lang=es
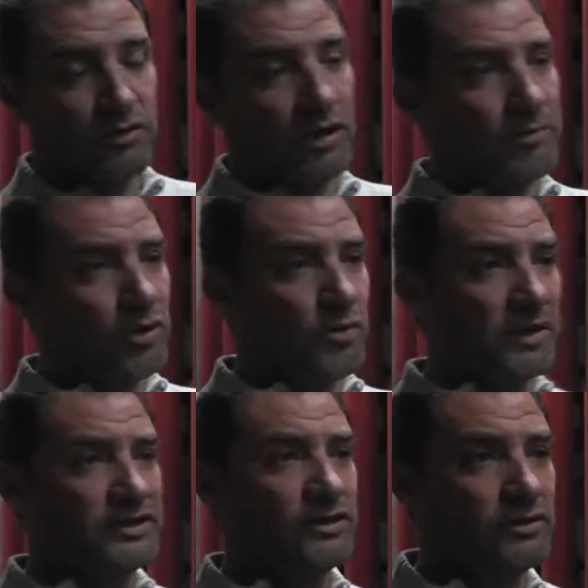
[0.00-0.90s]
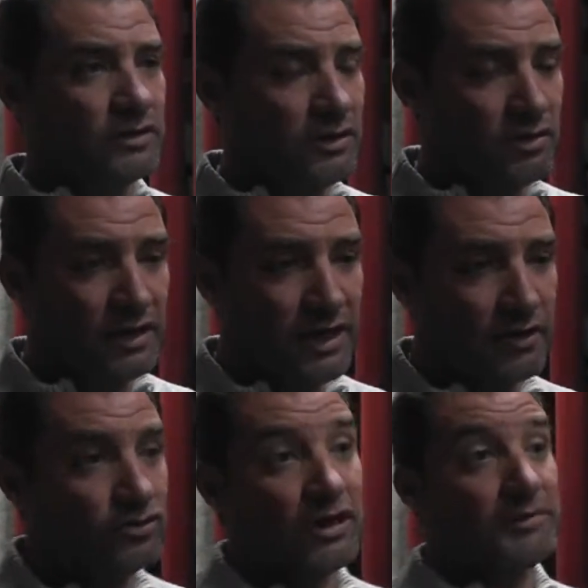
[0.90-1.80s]
con la preocupación de lo que es
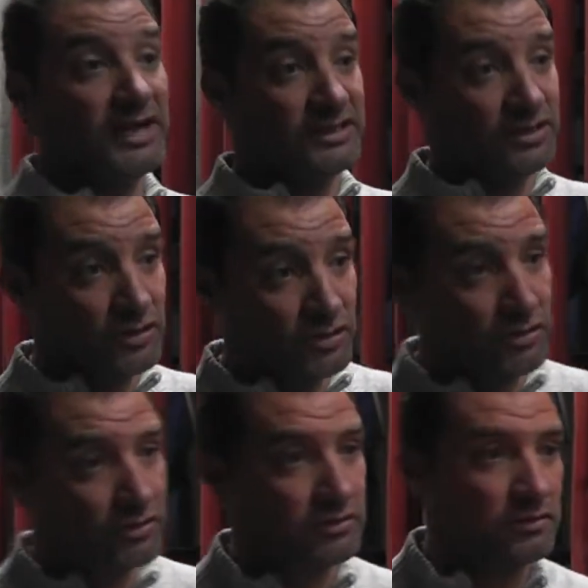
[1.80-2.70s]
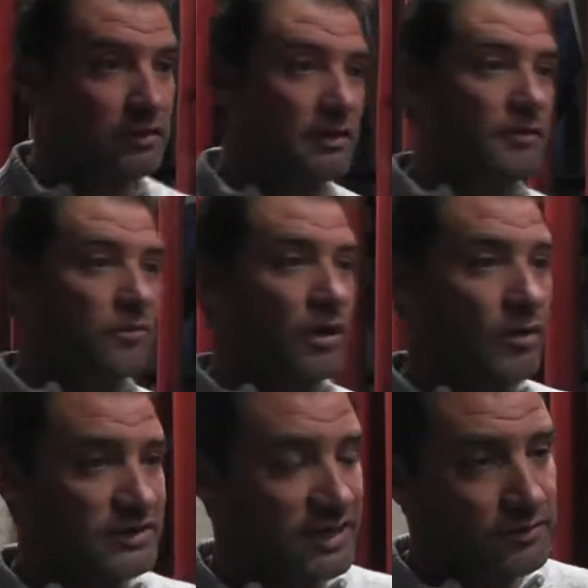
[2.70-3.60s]
la contaminación por
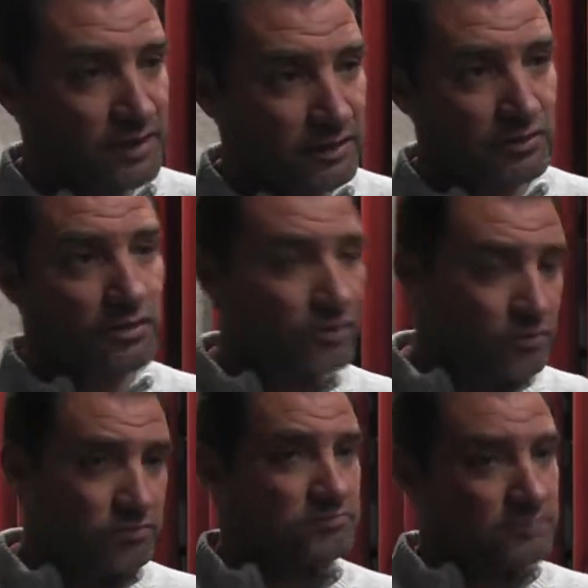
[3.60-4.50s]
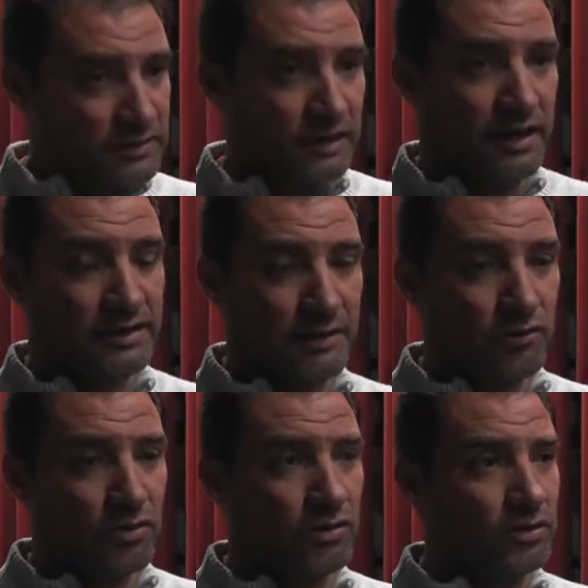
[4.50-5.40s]
agua servida y todo,
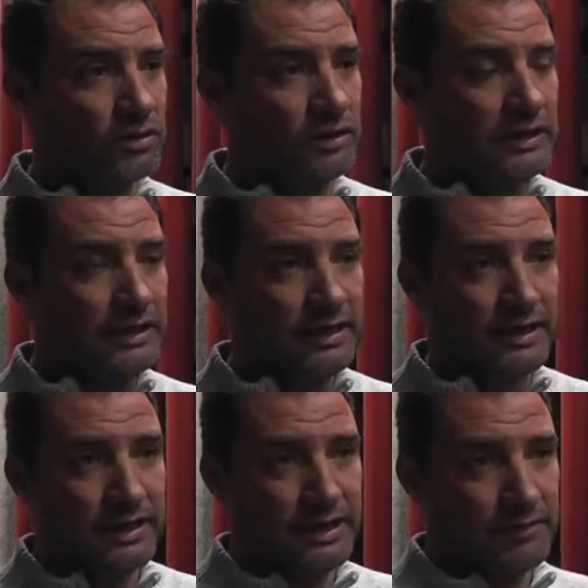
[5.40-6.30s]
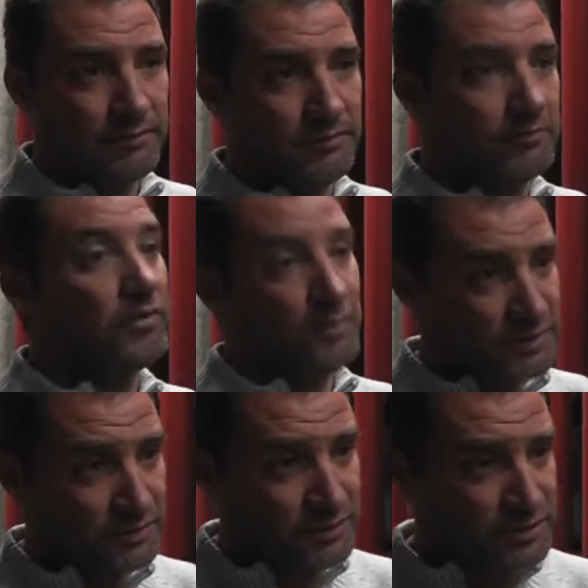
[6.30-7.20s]
estamos eh, por
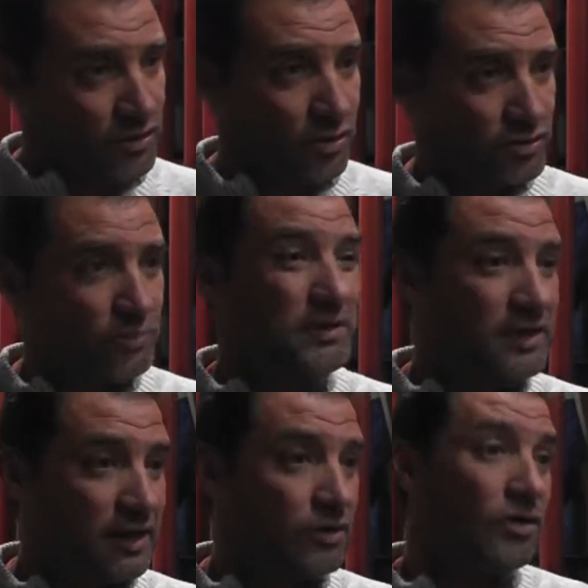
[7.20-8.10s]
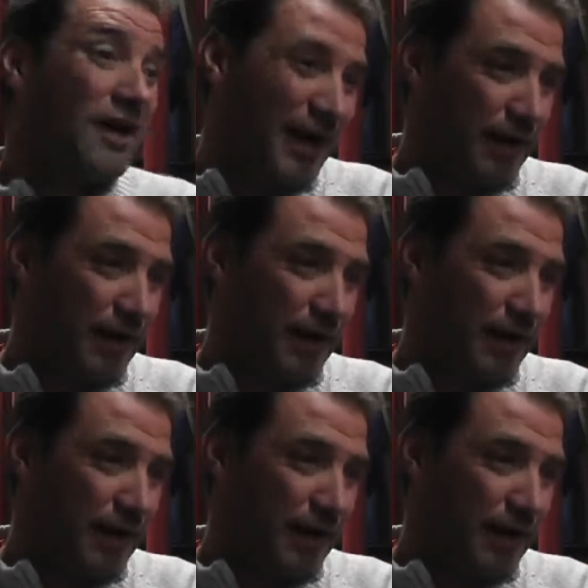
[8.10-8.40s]
Villa 25 de Agosto pidiendo